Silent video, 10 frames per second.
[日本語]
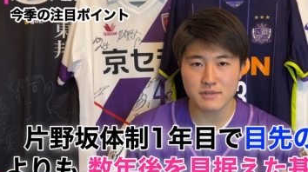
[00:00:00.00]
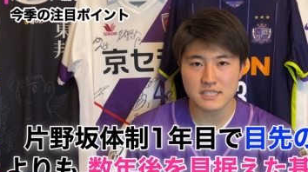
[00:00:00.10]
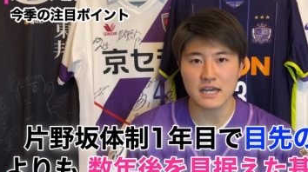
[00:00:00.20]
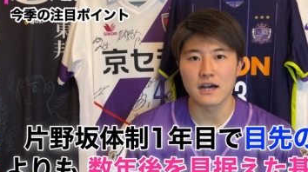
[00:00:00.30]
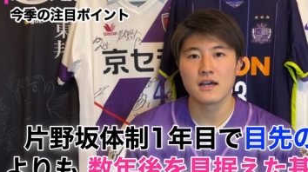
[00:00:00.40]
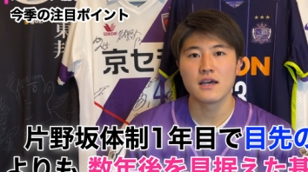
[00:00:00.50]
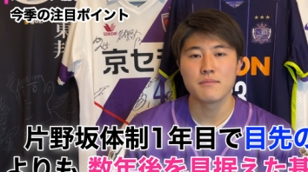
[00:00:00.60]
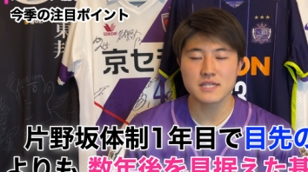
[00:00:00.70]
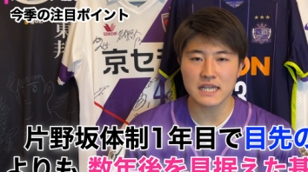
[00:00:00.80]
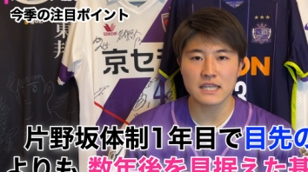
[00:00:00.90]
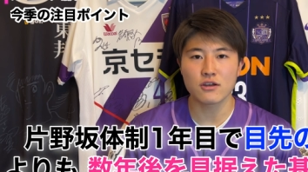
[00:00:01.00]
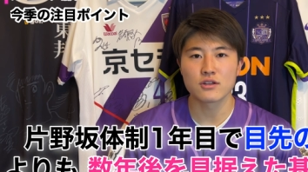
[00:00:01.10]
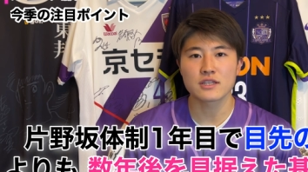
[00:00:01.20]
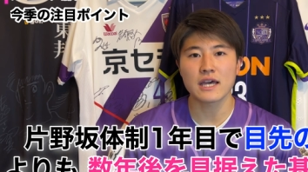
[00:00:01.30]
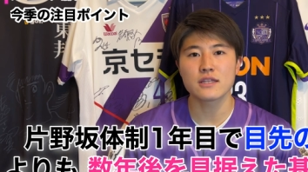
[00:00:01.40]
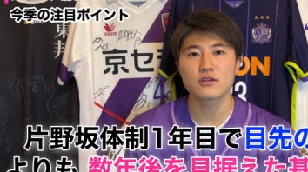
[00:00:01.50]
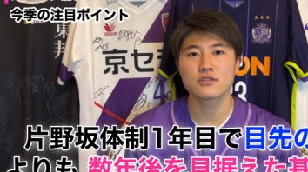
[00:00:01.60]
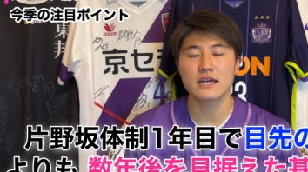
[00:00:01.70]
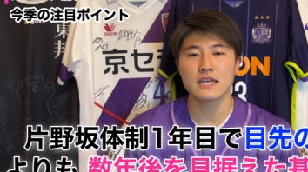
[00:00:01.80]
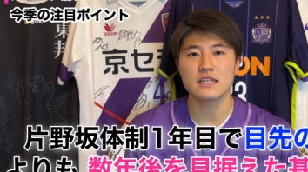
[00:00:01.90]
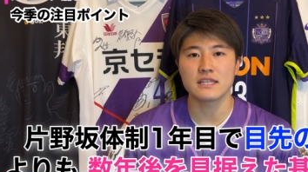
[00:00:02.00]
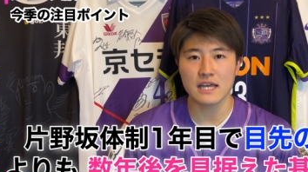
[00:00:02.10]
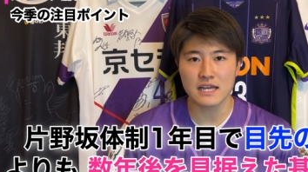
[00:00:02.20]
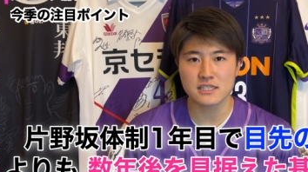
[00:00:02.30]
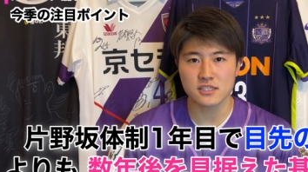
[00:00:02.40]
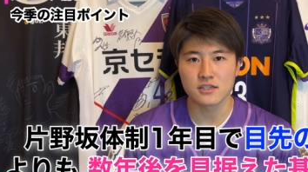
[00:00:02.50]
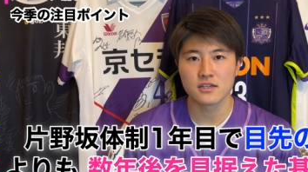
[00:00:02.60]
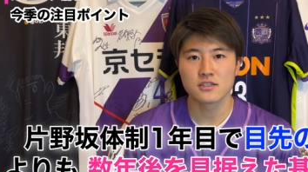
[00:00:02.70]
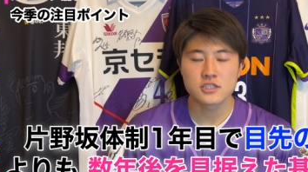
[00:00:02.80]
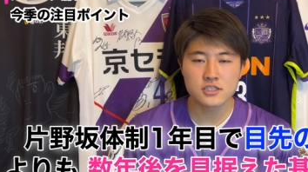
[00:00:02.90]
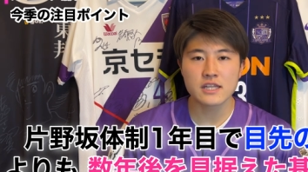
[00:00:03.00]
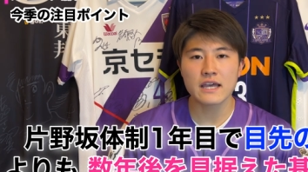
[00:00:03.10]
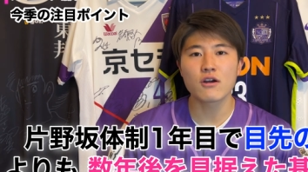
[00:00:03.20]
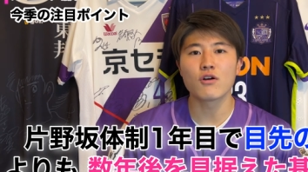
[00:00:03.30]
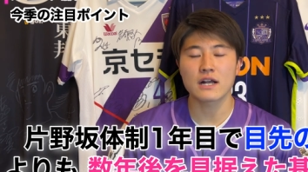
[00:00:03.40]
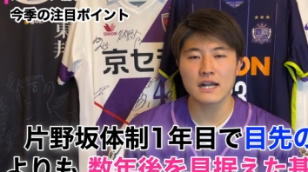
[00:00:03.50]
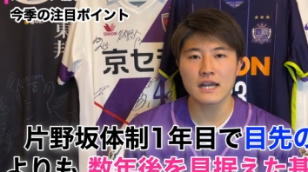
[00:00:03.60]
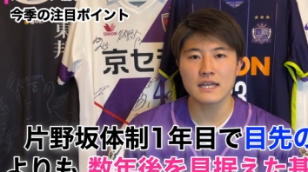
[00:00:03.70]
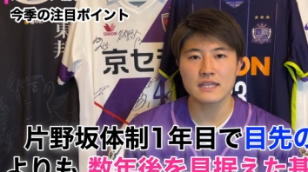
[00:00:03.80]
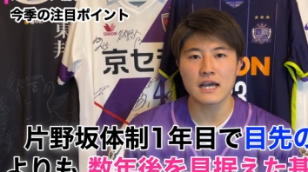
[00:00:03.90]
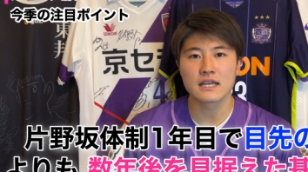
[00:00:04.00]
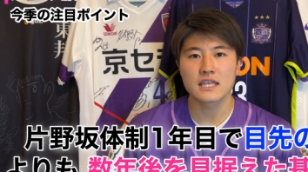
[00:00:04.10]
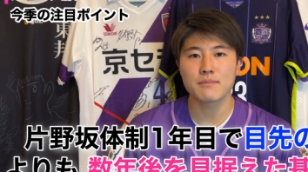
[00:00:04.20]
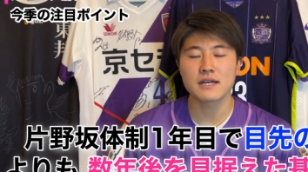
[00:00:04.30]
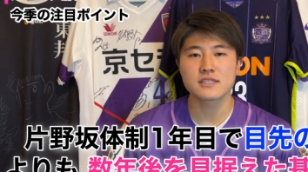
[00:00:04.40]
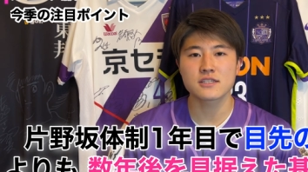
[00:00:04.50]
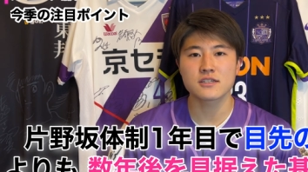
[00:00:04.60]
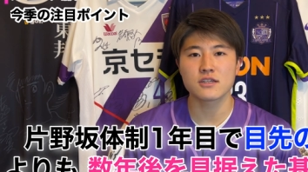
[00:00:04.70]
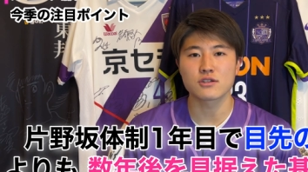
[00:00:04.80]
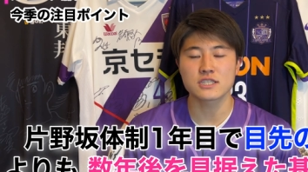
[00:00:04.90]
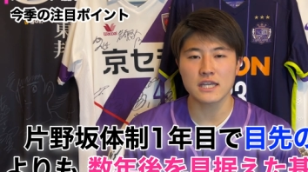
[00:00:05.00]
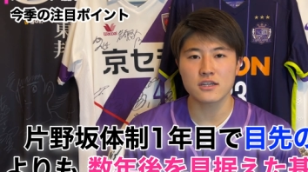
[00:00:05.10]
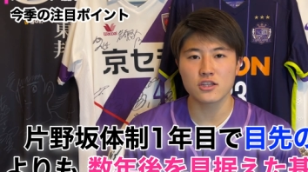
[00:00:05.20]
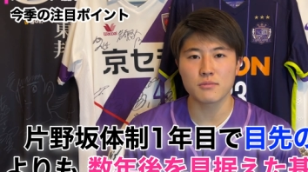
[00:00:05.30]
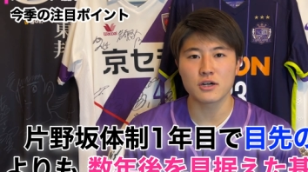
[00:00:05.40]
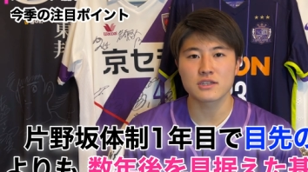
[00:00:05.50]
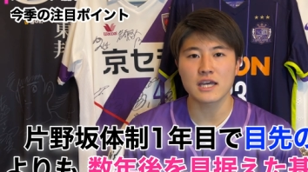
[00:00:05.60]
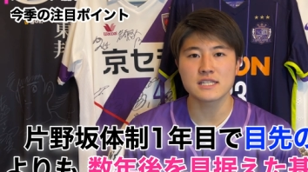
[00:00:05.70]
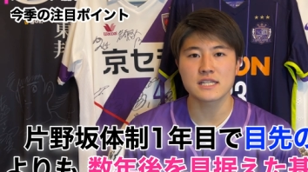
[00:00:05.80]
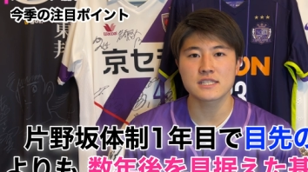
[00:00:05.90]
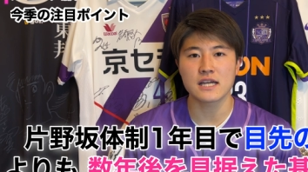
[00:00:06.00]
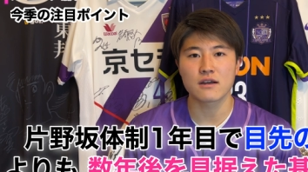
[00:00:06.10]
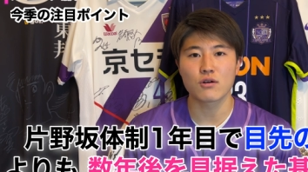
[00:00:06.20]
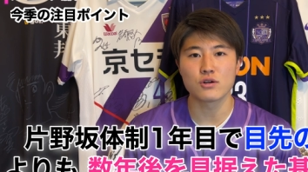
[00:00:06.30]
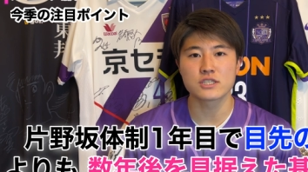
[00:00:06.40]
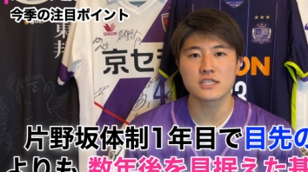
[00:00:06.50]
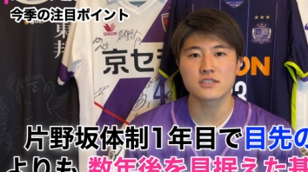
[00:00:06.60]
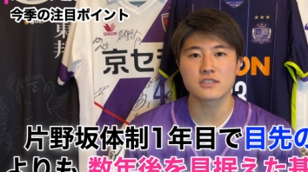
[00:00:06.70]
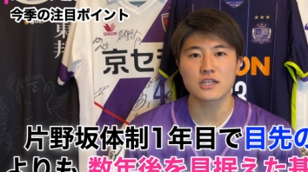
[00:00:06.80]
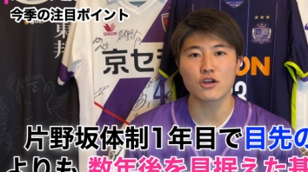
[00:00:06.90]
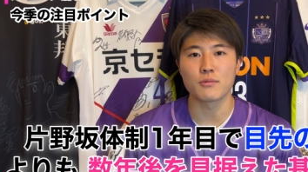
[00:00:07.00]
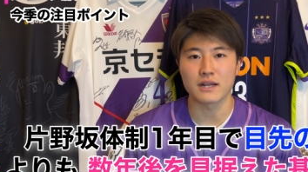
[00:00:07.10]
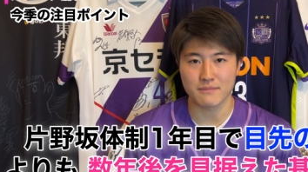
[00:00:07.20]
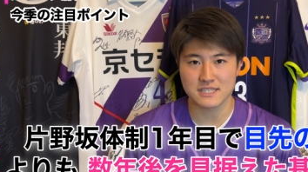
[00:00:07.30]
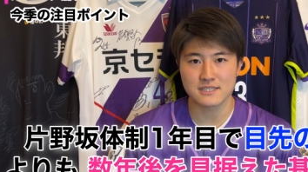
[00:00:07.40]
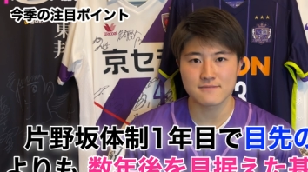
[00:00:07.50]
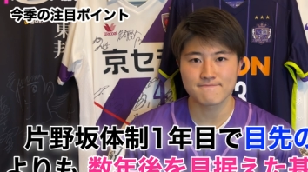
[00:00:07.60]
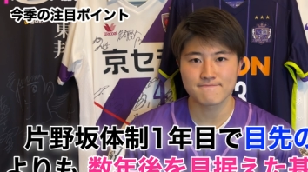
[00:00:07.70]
いますが、目先のタイトルだけにならず、数年後を考えた基盤づくりをしていくのも大切な今シーズンだと思われます。